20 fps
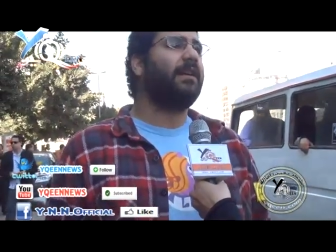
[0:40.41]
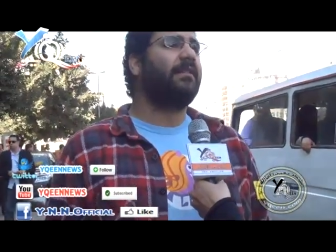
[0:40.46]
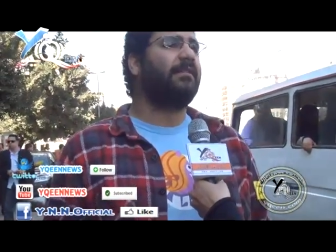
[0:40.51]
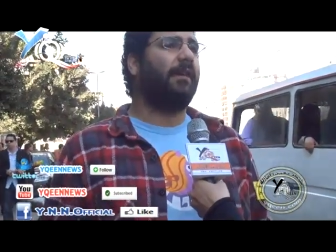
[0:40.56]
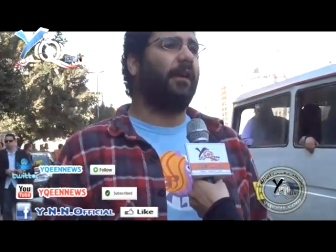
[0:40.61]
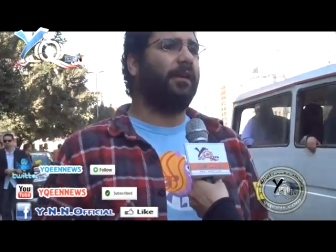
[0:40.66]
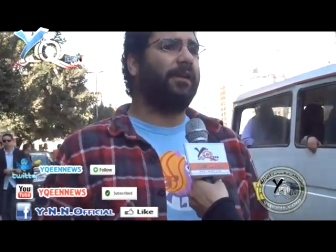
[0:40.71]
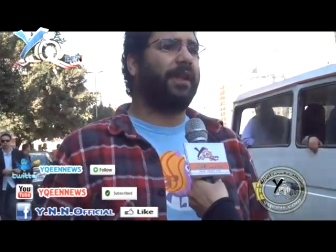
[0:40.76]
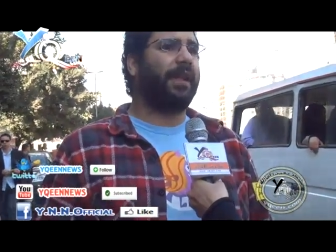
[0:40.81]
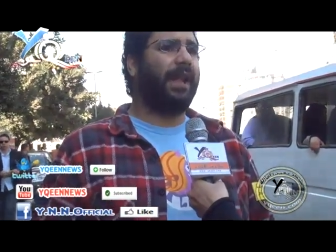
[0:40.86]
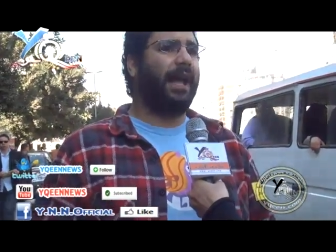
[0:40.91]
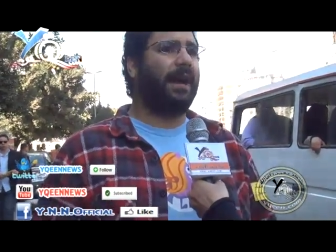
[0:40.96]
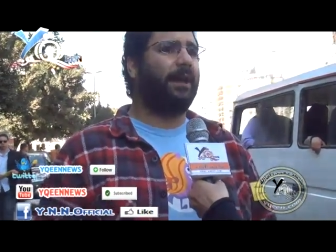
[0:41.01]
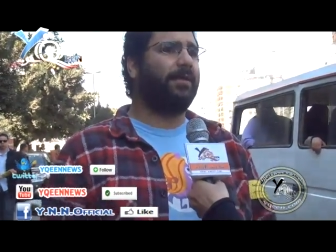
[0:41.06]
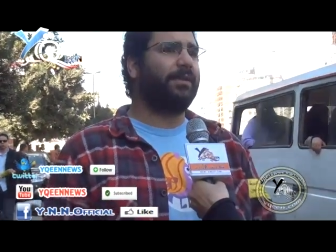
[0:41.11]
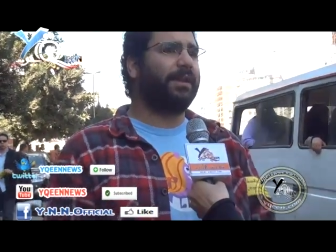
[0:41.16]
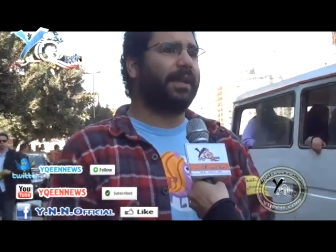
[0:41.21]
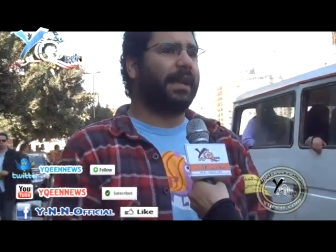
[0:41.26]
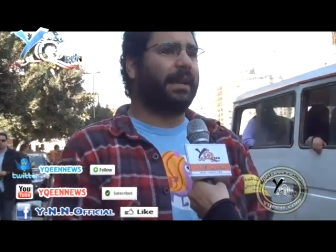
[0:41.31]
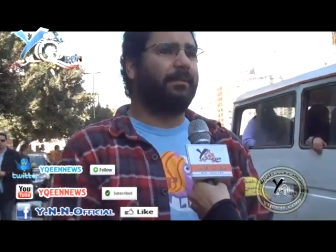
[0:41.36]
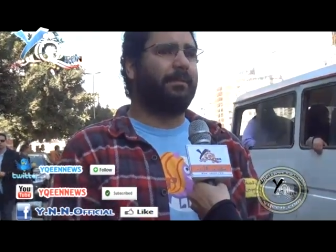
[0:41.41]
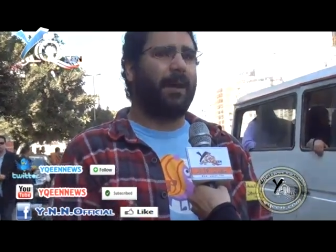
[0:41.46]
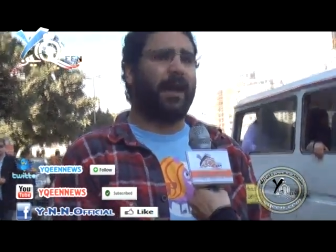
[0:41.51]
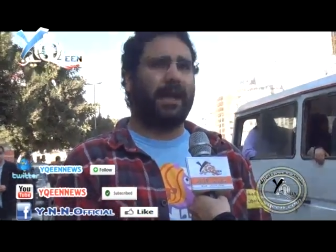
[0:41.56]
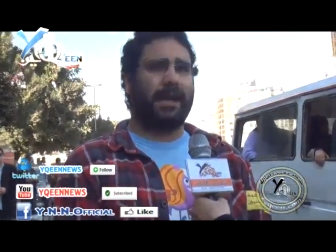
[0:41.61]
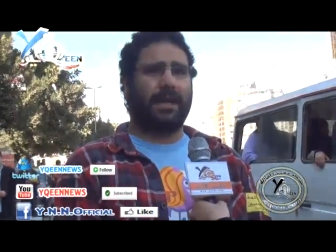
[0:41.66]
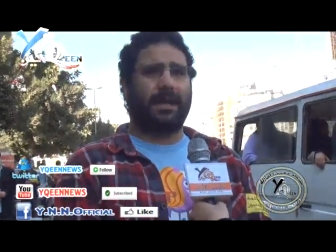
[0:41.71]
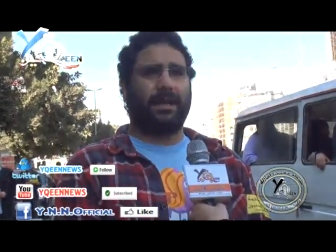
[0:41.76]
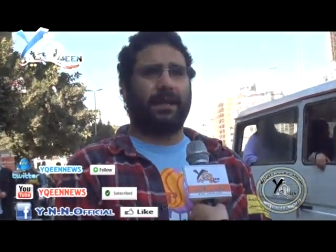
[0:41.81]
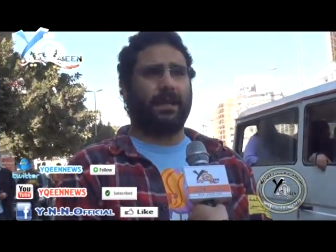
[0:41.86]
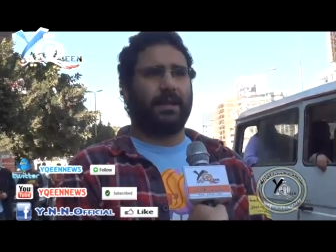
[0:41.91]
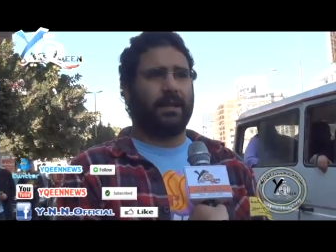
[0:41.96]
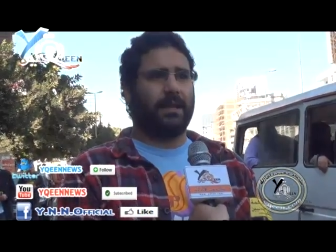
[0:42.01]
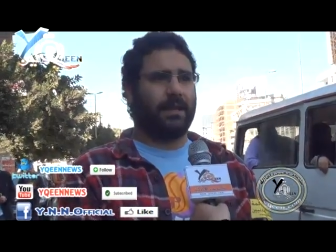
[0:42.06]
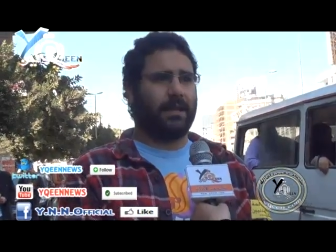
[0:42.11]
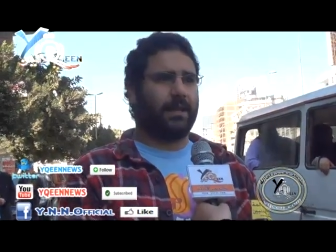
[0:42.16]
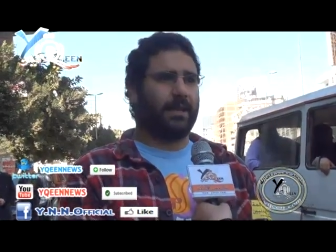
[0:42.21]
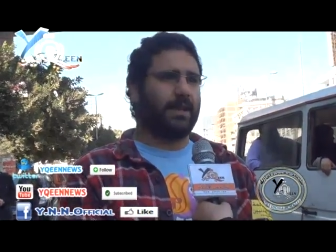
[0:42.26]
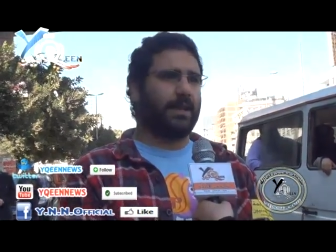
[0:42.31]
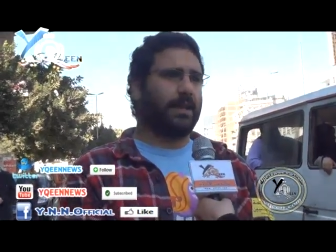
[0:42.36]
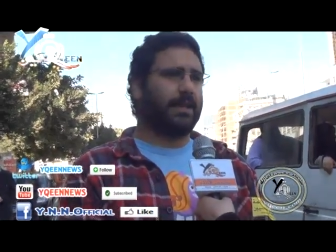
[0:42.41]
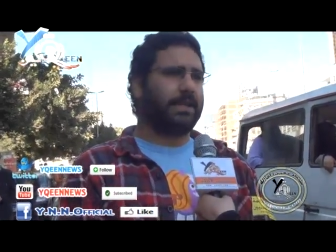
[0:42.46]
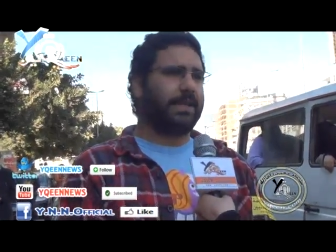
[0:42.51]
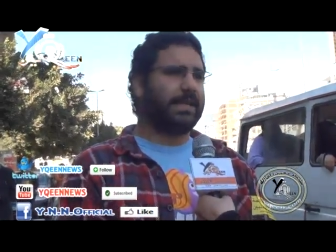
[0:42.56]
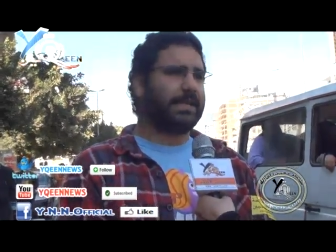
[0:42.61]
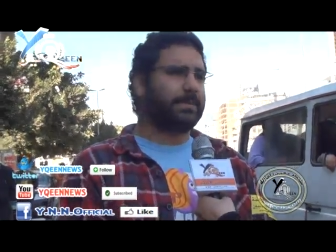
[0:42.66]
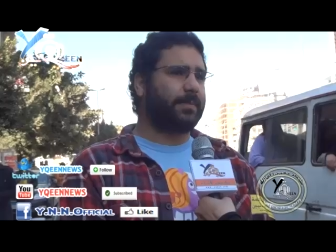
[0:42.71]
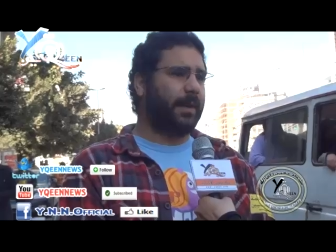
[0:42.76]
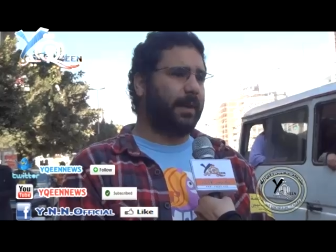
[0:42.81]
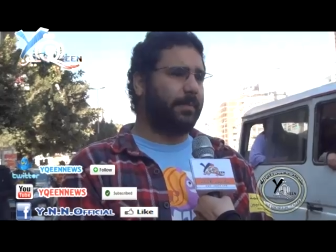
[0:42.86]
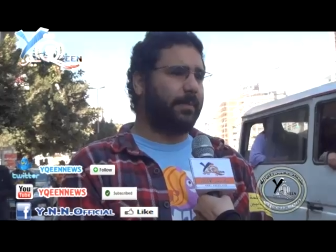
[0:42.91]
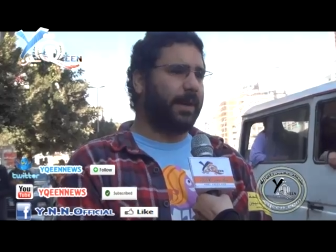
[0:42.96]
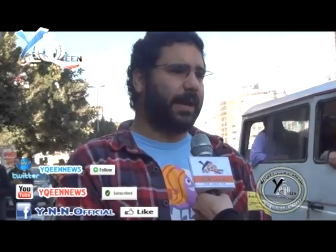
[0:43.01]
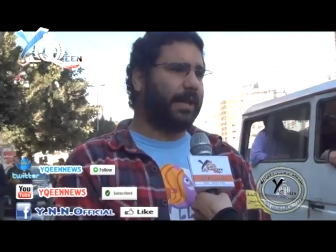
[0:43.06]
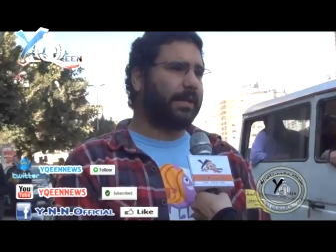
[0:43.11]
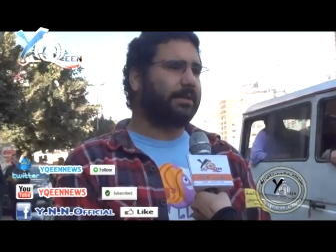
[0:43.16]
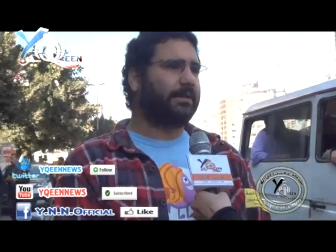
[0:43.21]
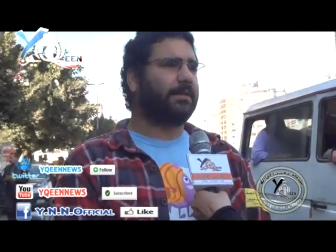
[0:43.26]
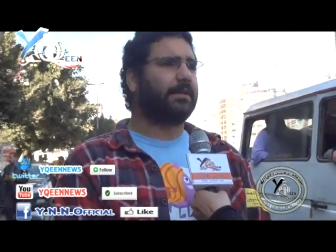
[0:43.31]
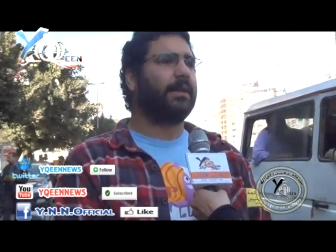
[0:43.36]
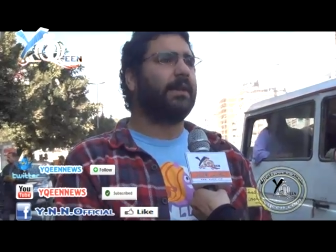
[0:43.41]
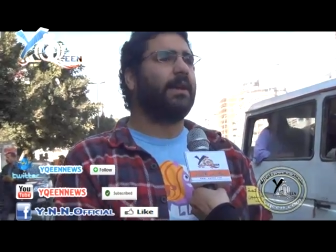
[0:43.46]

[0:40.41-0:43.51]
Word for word: فقلنا نحاول نجمع الناس مع بعض